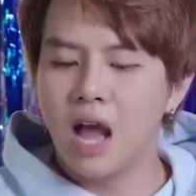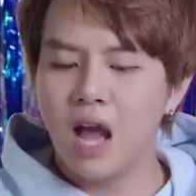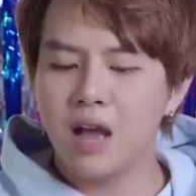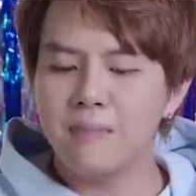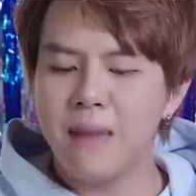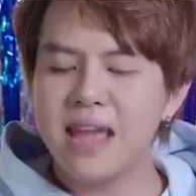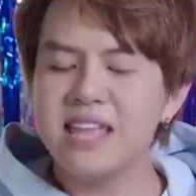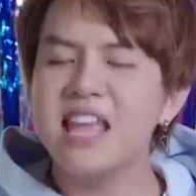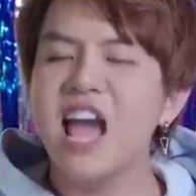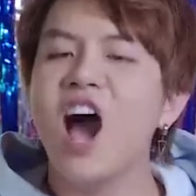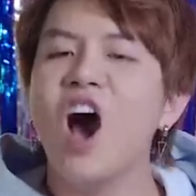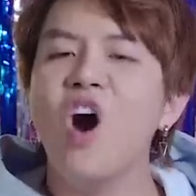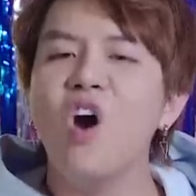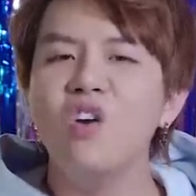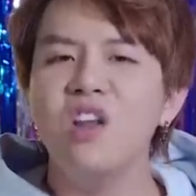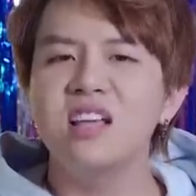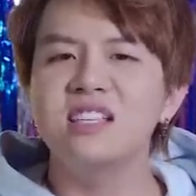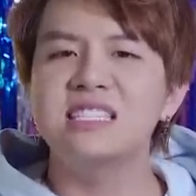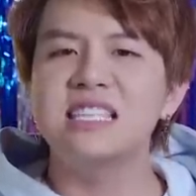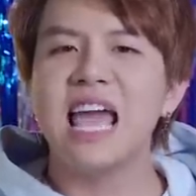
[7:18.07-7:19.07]
à, bé
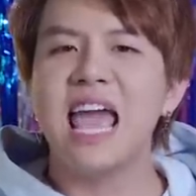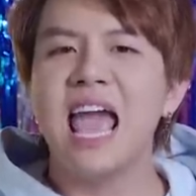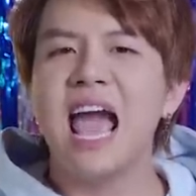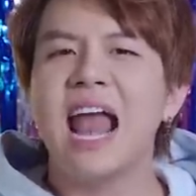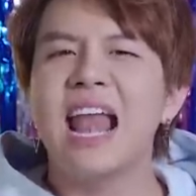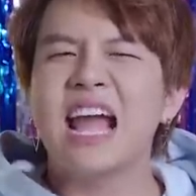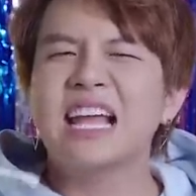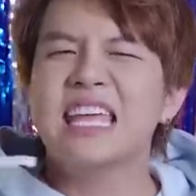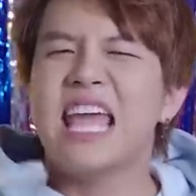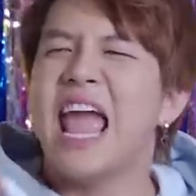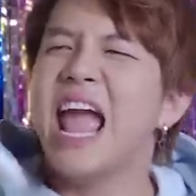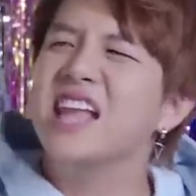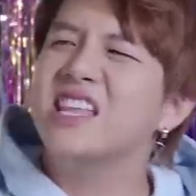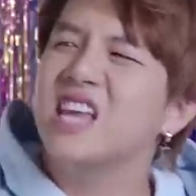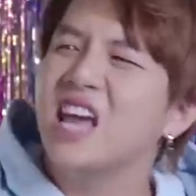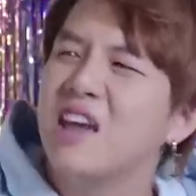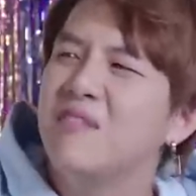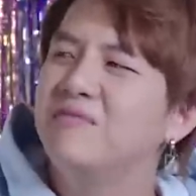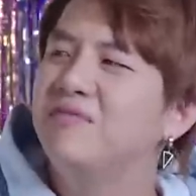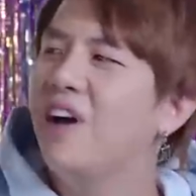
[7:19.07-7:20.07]
dâu lên xe anh hạt dẻ
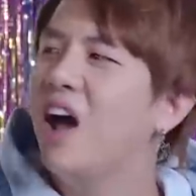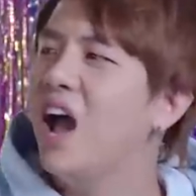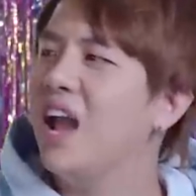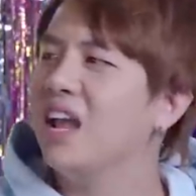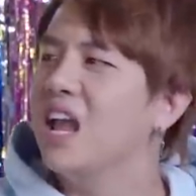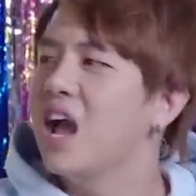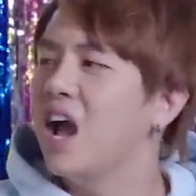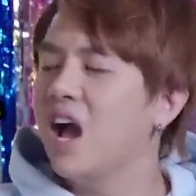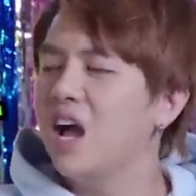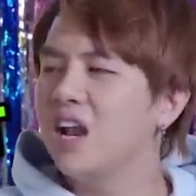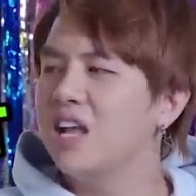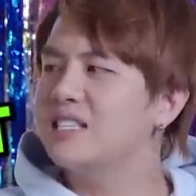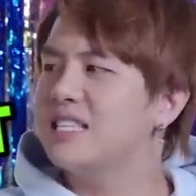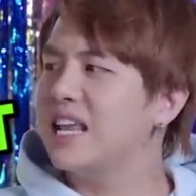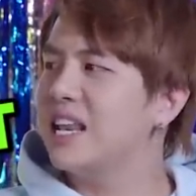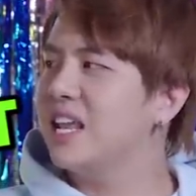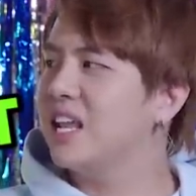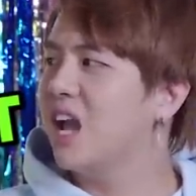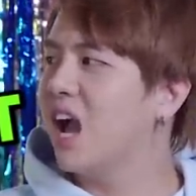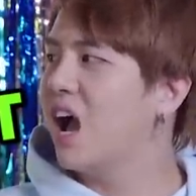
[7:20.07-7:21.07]
chở em với à, lên
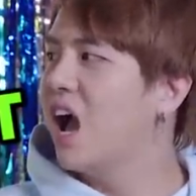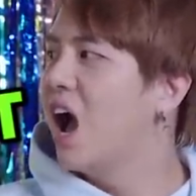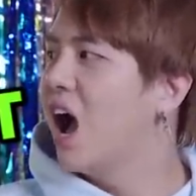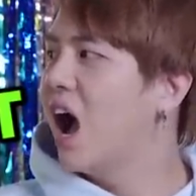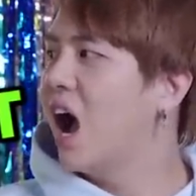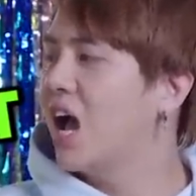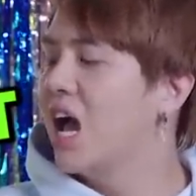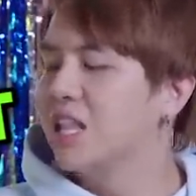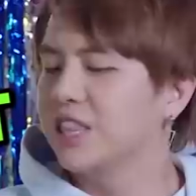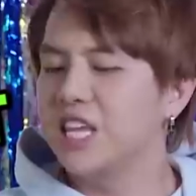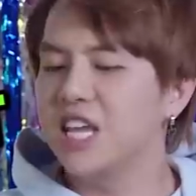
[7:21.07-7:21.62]
xe đi à, à,